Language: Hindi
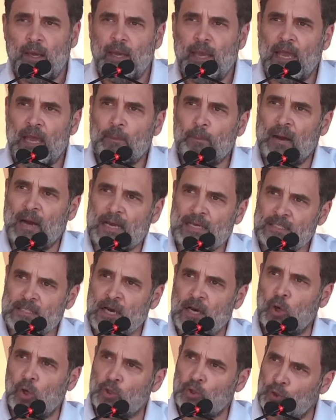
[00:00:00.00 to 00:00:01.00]
एक
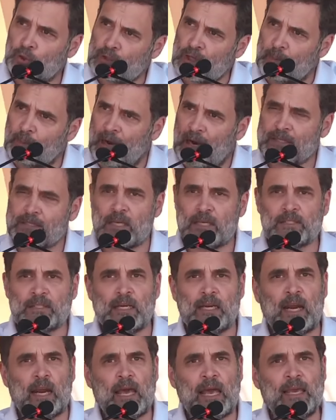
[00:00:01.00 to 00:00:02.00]
भाषा को दूसरी भाषा से
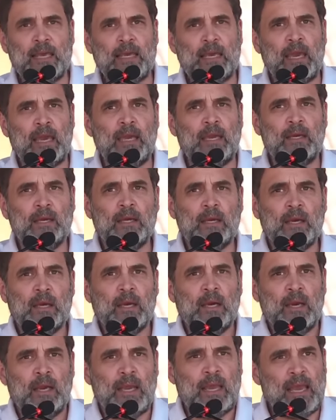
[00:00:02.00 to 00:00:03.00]
लड़ाएंगे
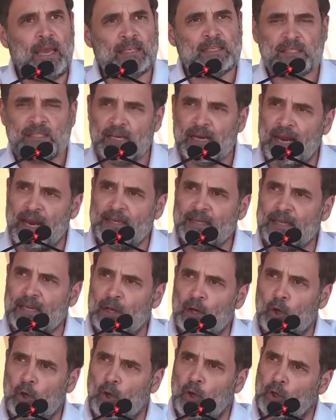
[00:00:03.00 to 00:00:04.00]
एक स्टेट के
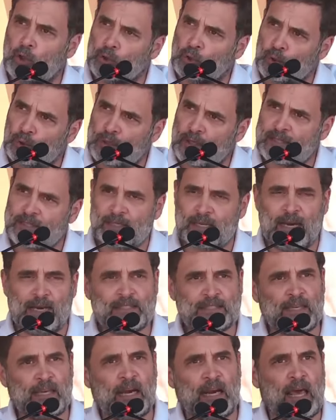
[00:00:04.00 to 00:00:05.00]
लोगों को दूसरे स्टेट
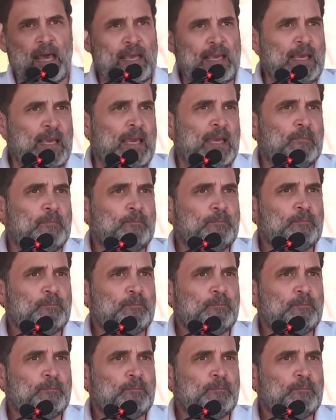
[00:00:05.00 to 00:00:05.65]
से लड़ाएंगे